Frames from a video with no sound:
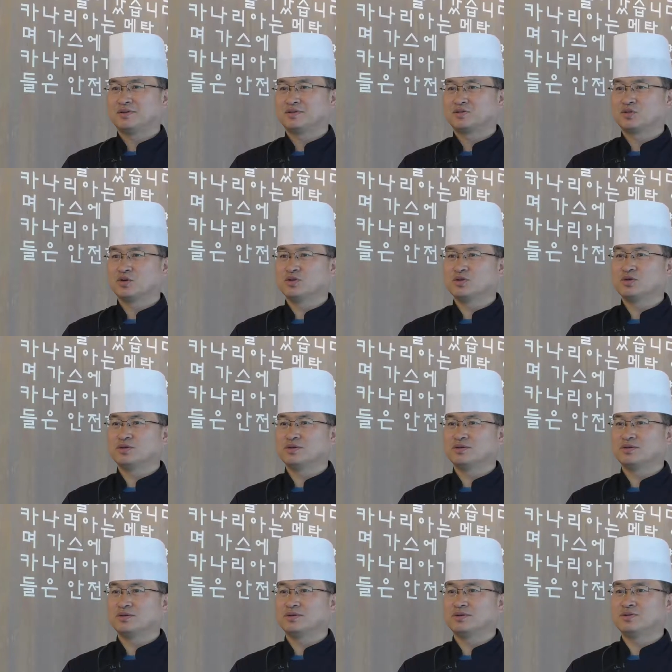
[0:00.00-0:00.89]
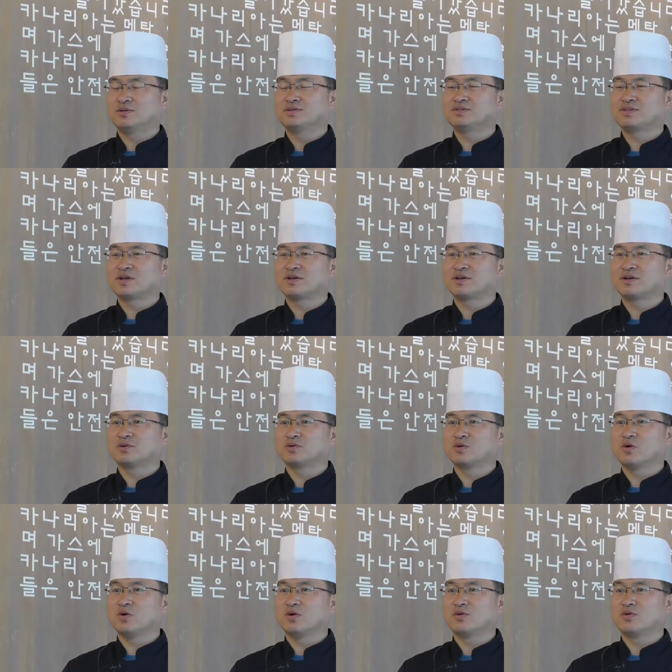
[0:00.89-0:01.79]
저희는 이런
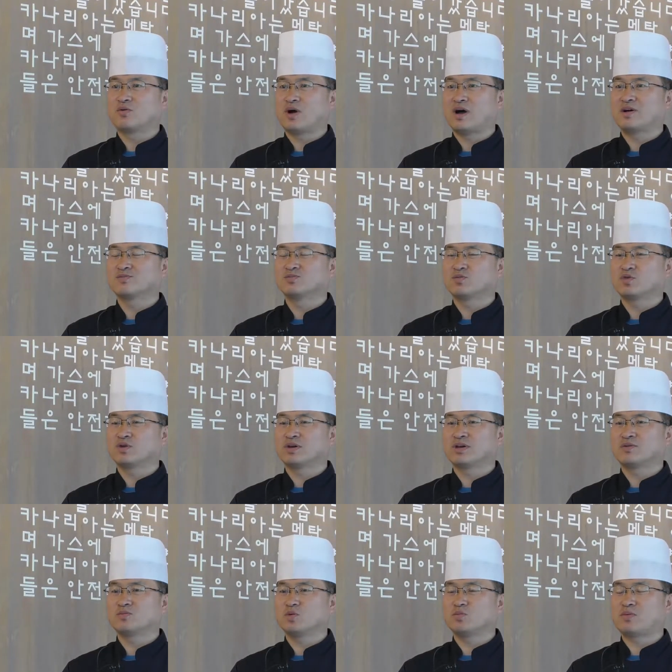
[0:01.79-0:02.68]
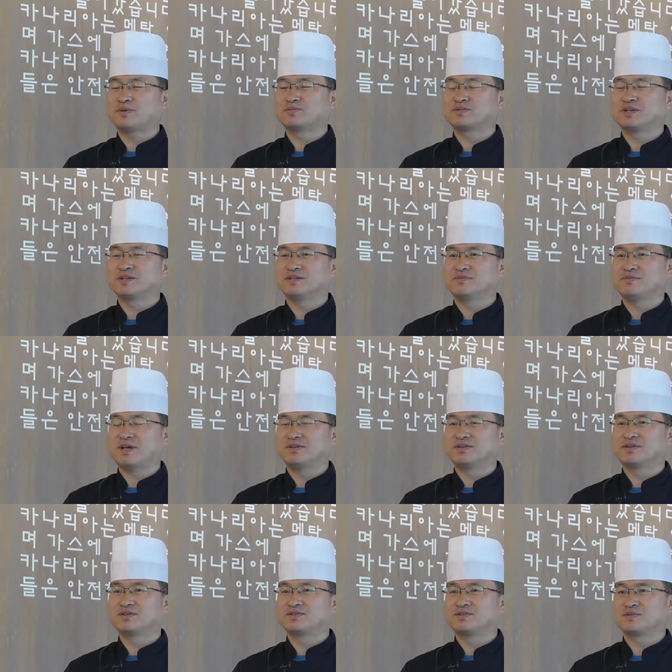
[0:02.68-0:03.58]
생각으로 광부의 행복밥상을
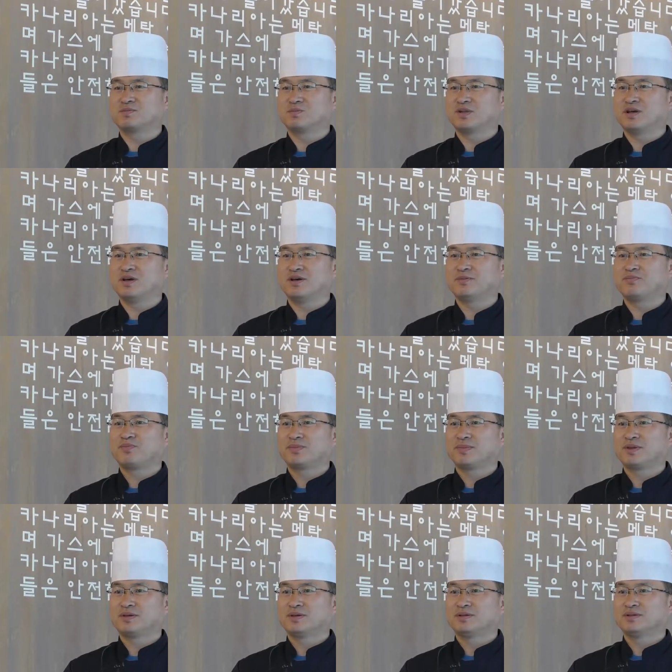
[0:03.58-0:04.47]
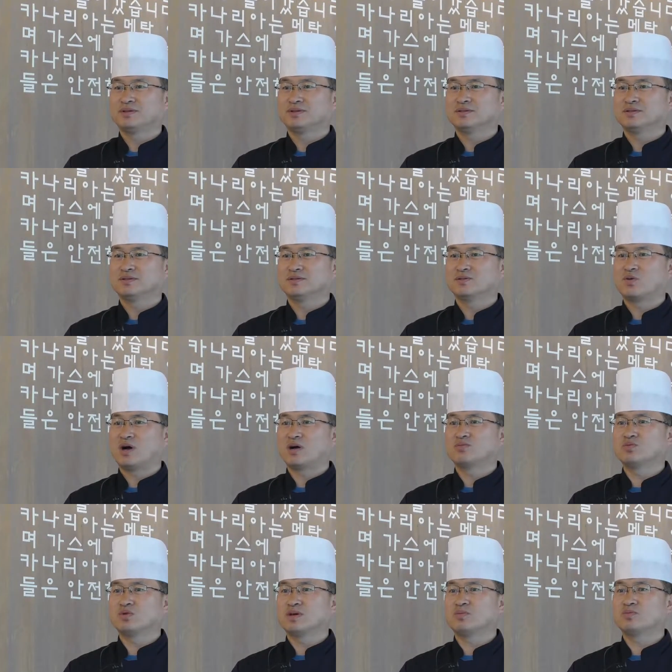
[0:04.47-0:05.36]
만들었습니다. 어,
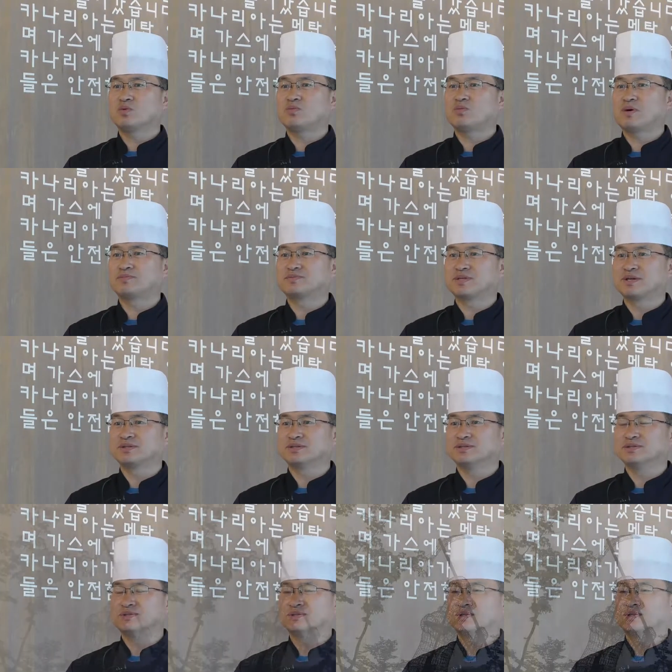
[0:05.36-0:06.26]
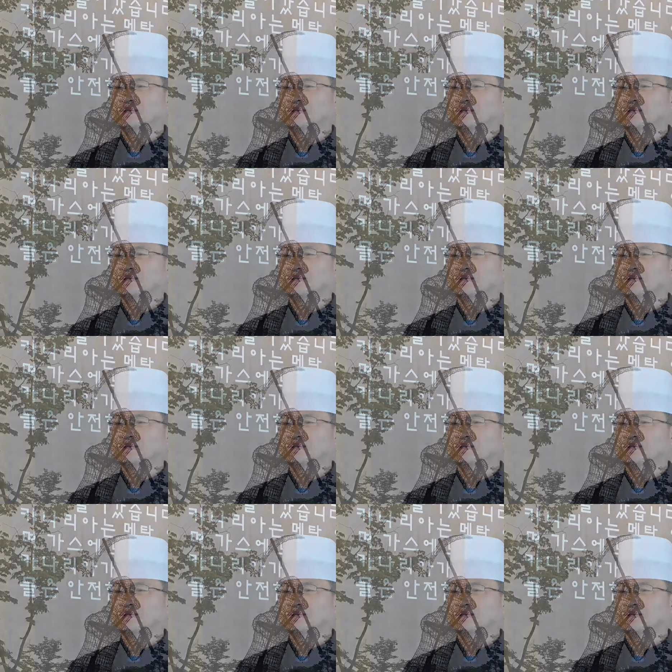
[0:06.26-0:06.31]
광부의 행복밥상은